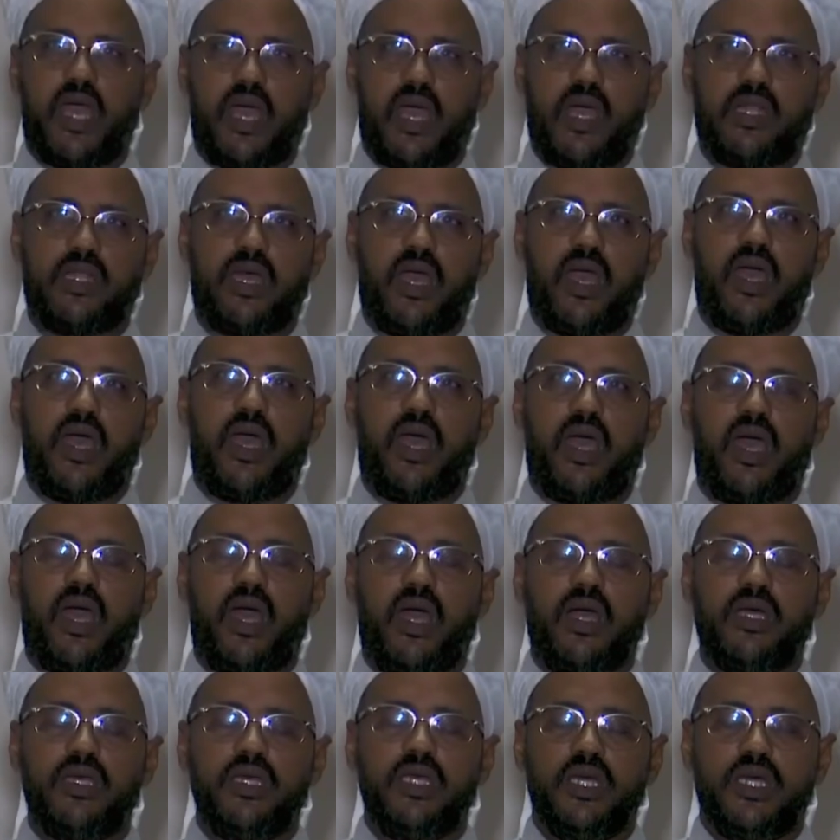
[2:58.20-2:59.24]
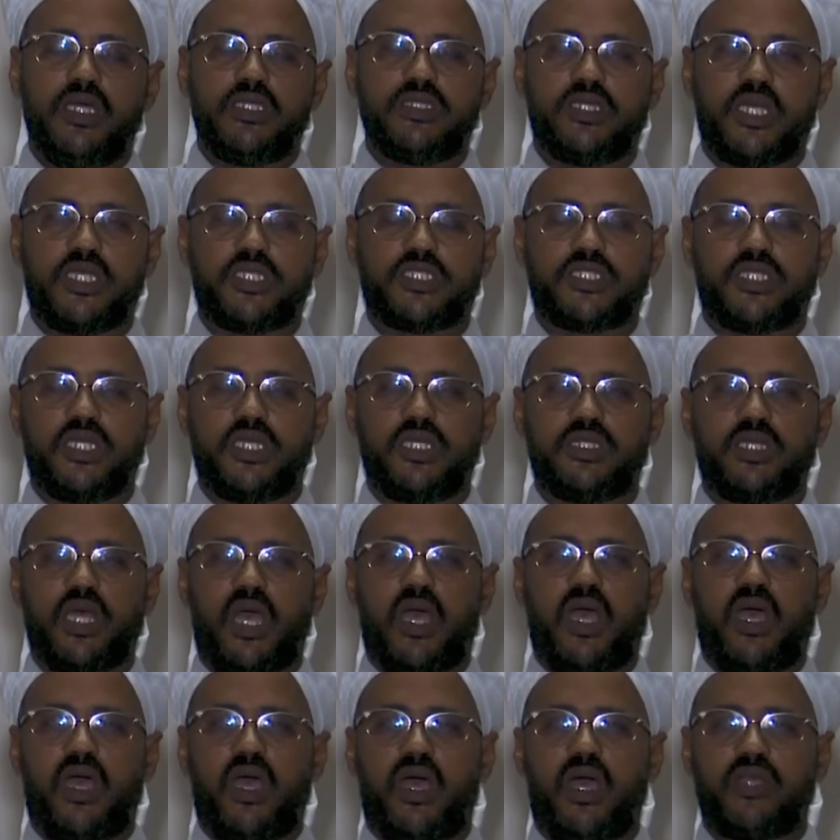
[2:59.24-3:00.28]
والتمسك بسيرته
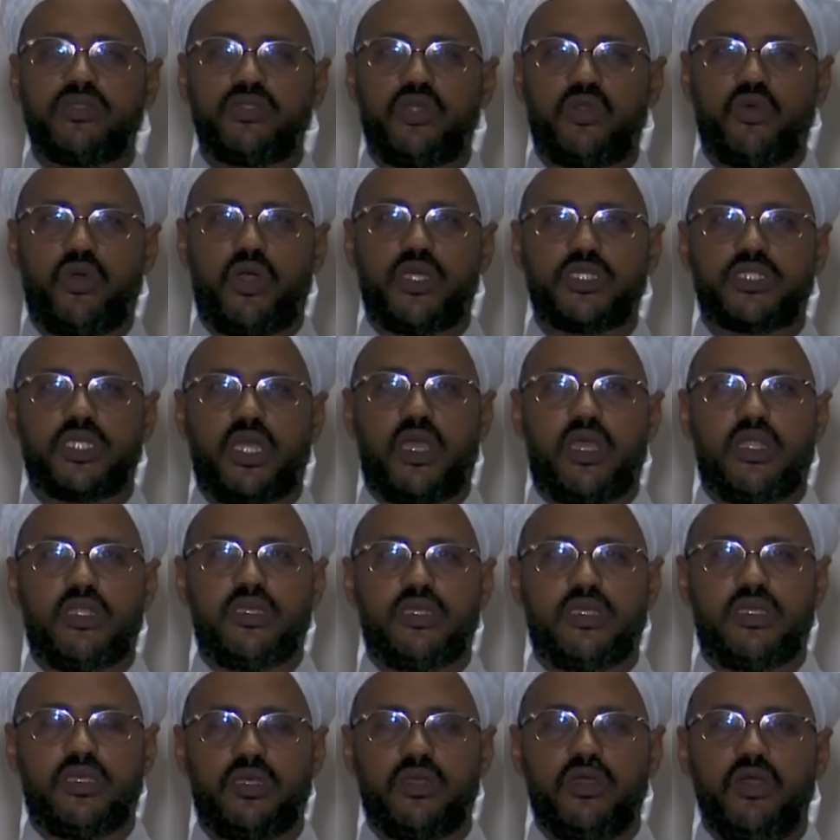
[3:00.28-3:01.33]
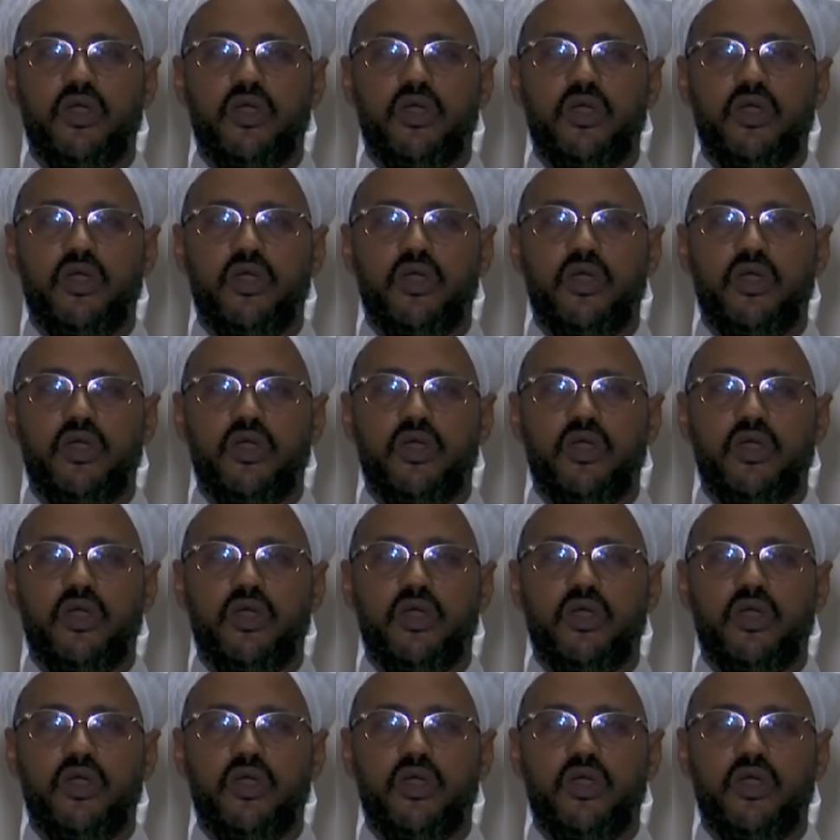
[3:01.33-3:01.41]
الكريمة وابتهاجا